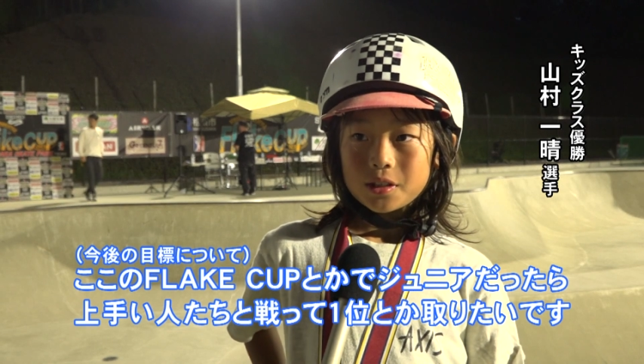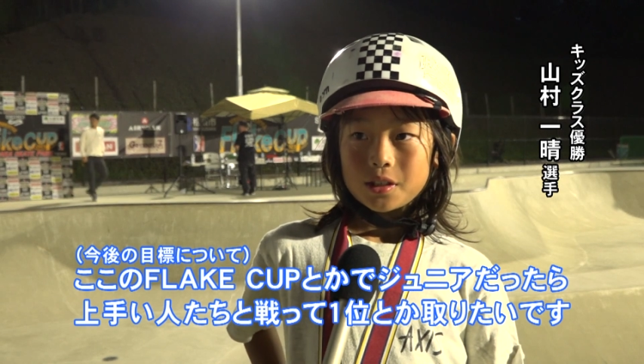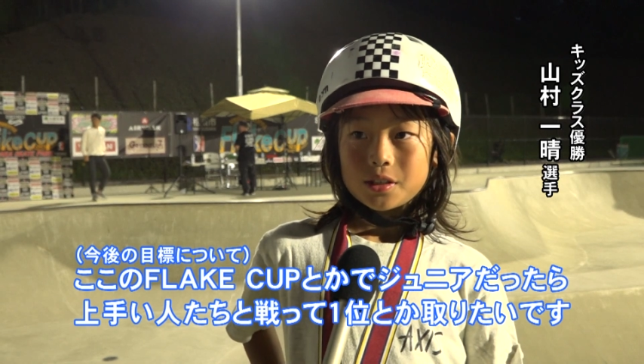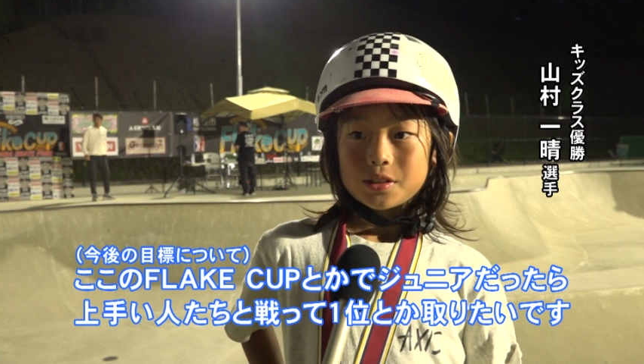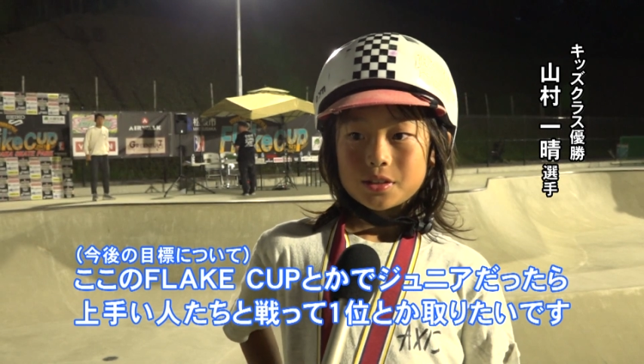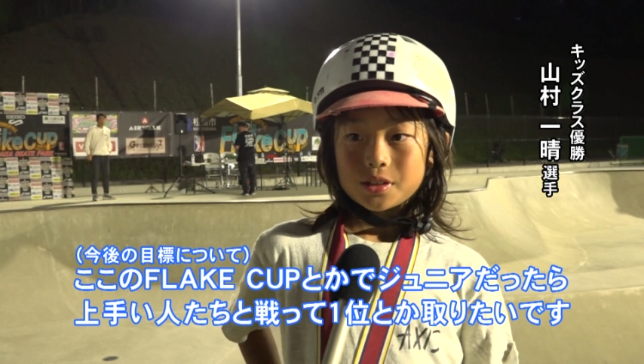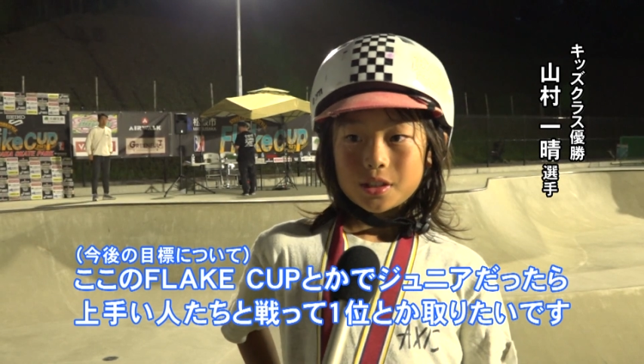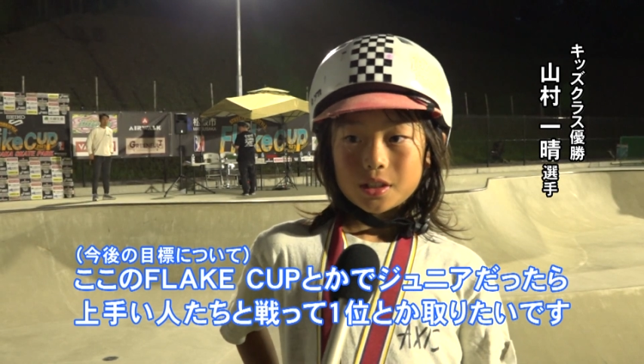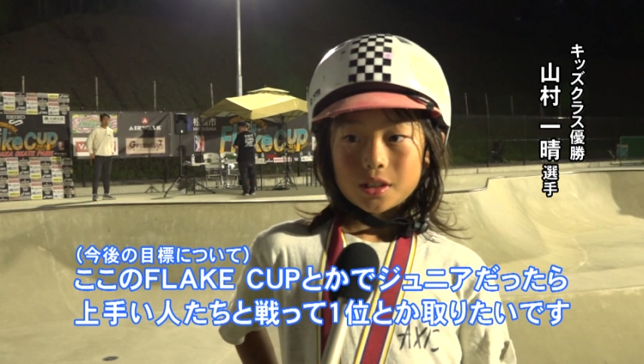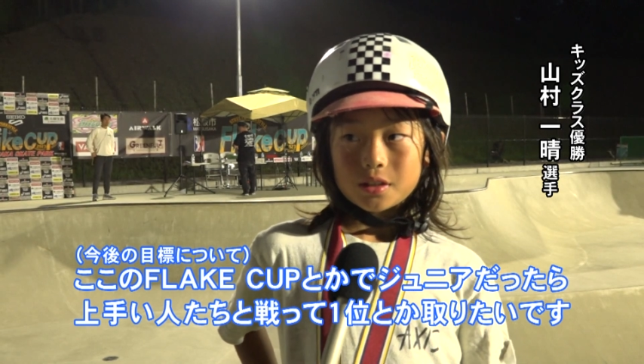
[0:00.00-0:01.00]
で
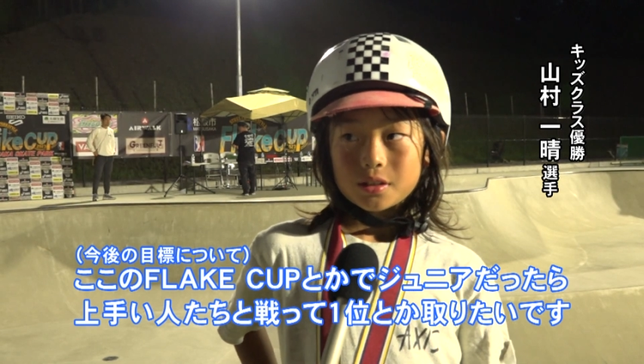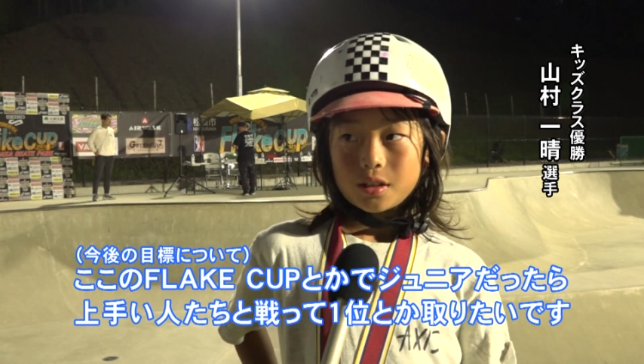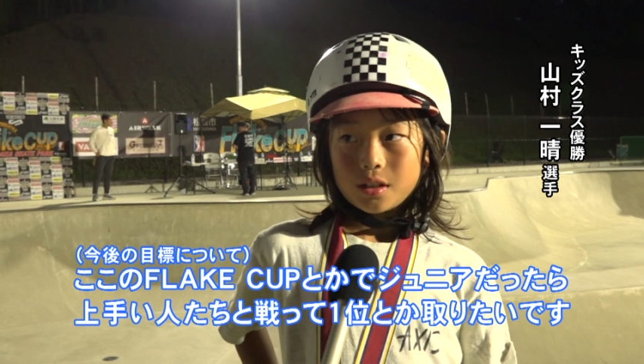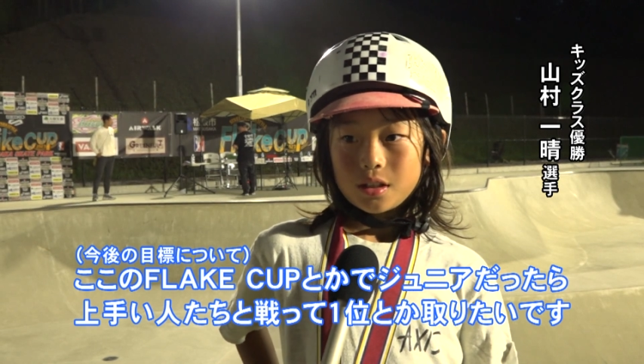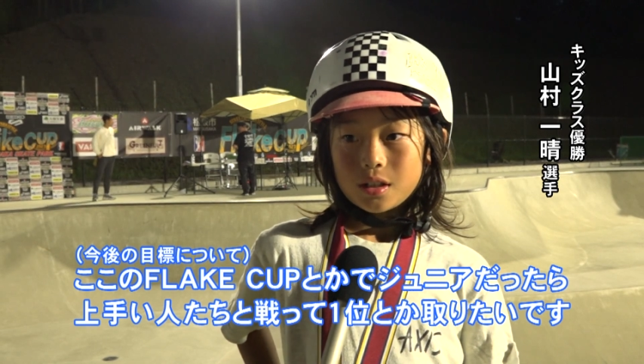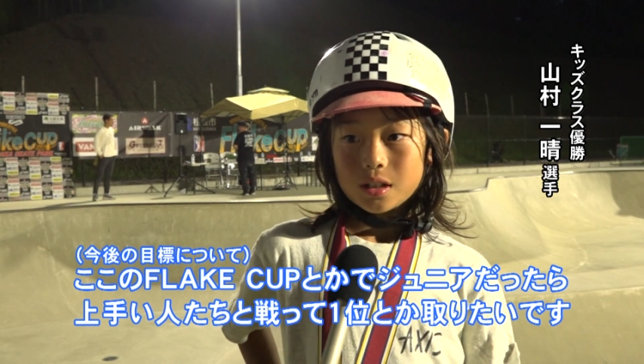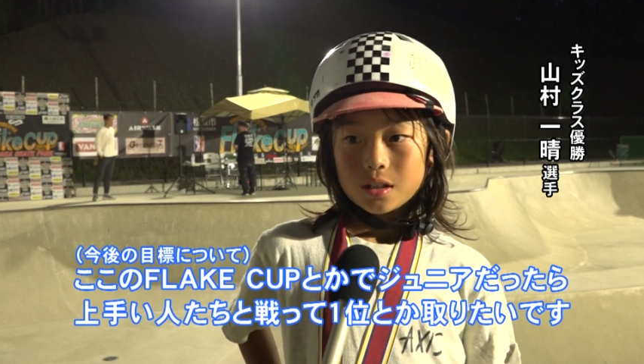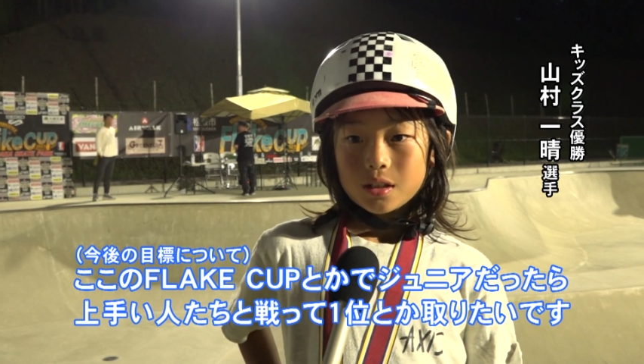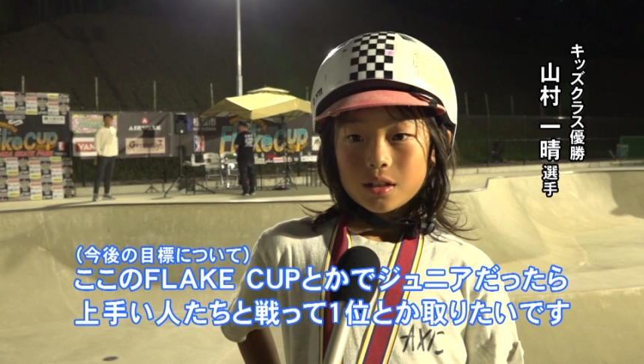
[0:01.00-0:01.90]
ジュニアだったら